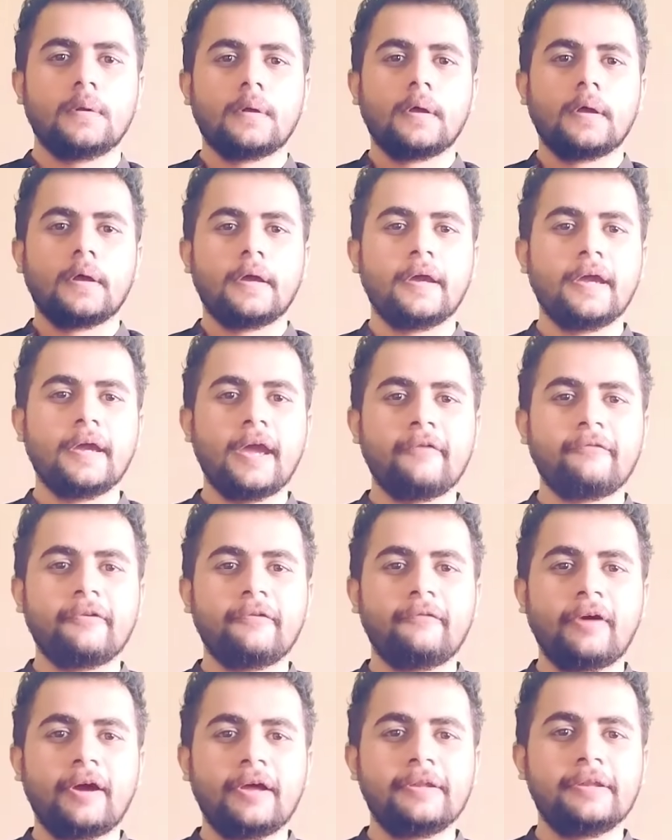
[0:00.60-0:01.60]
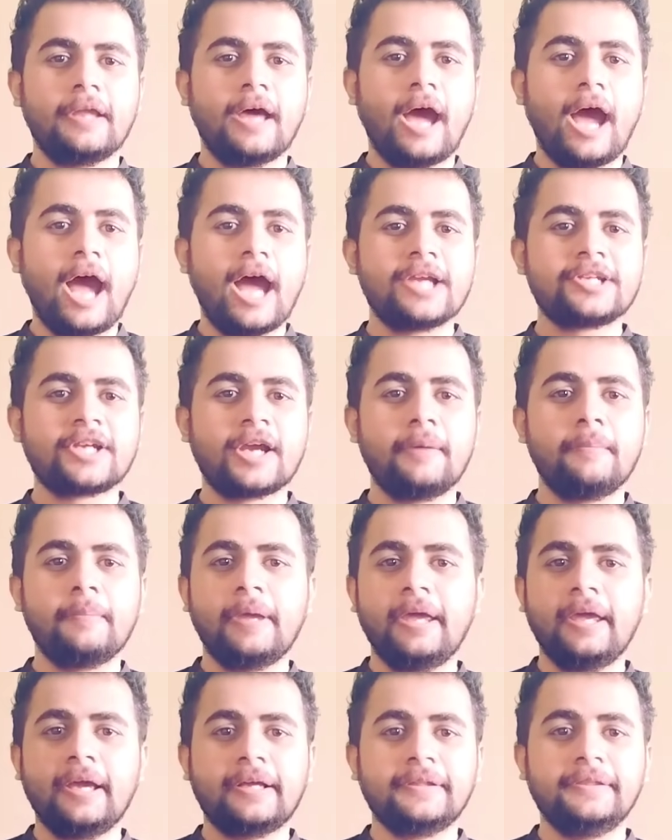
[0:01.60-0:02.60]
हे hey एवरीवन आज हम
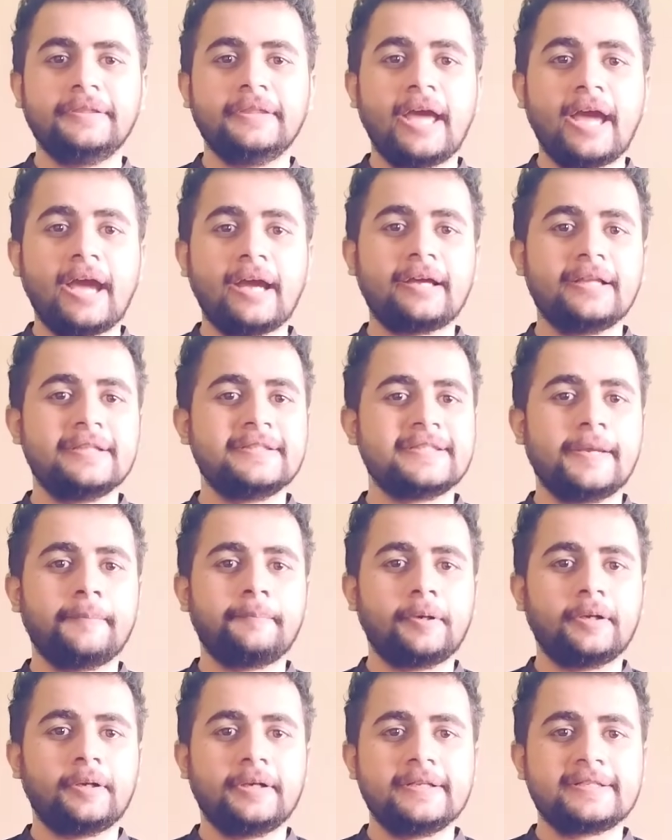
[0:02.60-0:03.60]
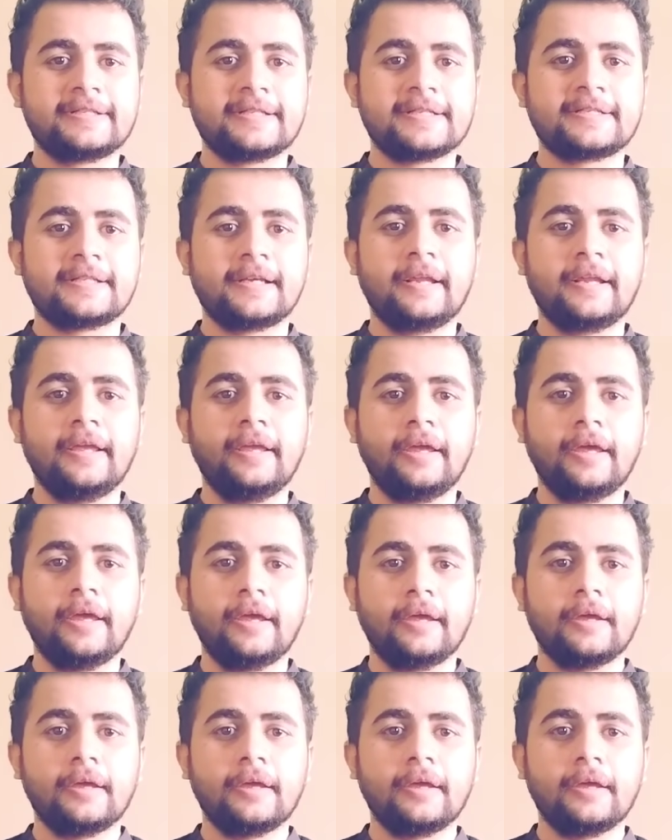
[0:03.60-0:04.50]
एक नया कंसेप्ट डिस्कस करेंगे